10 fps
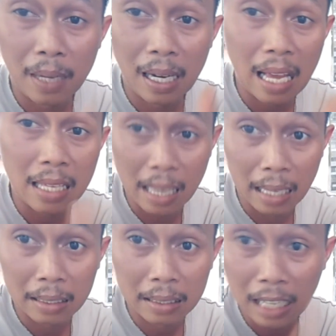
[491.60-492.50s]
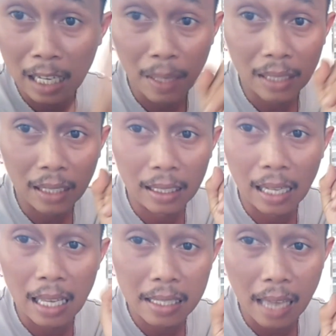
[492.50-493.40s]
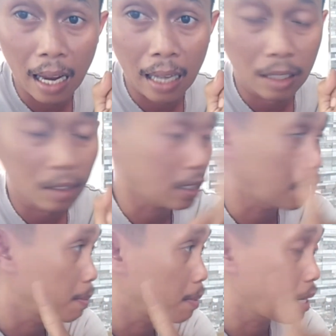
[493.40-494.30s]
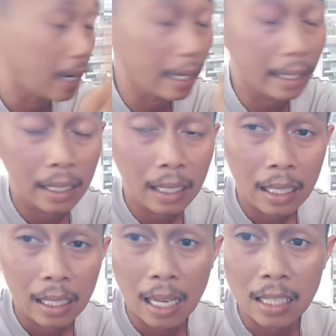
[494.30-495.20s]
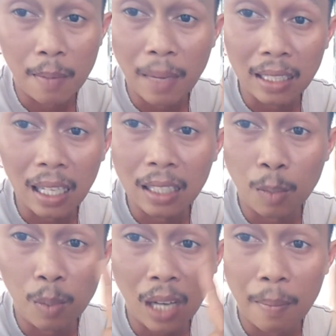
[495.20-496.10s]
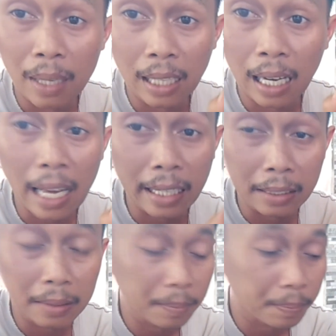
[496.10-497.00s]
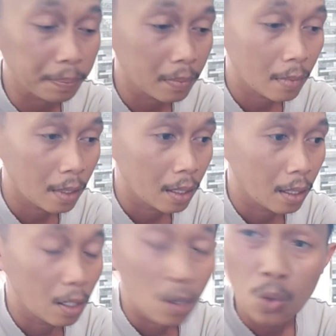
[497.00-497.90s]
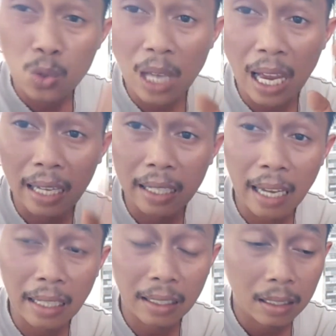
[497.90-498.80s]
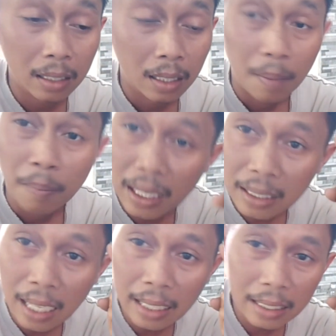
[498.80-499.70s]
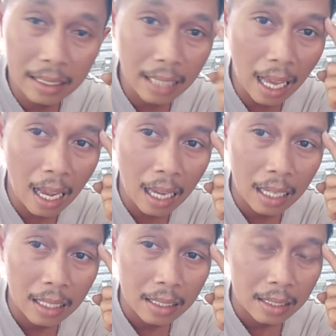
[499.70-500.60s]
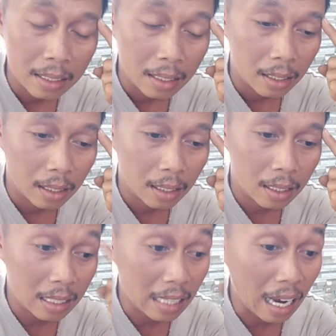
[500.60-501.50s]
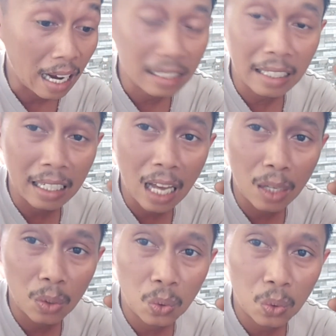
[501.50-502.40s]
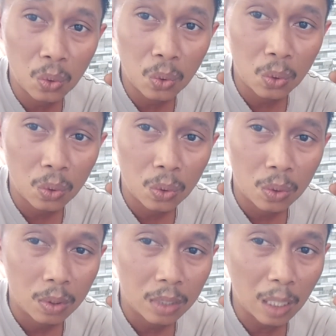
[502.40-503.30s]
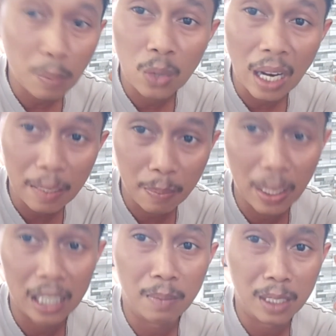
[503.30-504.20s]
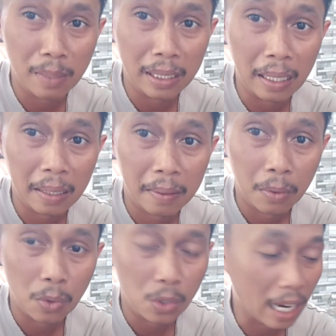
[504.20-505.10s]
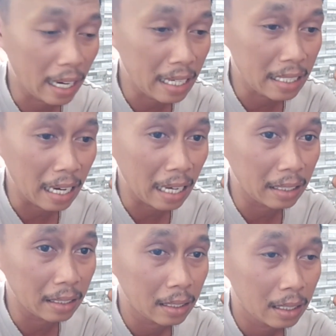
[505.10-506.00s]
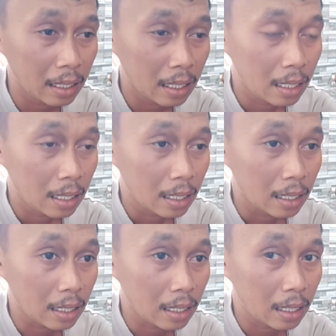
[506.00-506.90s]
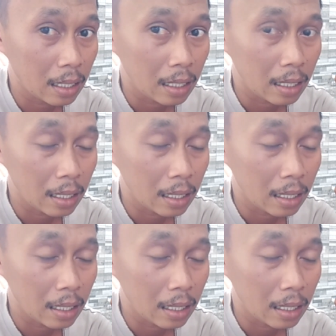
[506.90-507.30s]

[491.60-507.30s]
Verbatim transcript: pengelasan dengan mata telanjang atau tidak memakai kacamata atau pengaman yang lain usahakan mata kita eh, jangan terlalu terbuka lebar teman-teman ya usahakan jangan eh,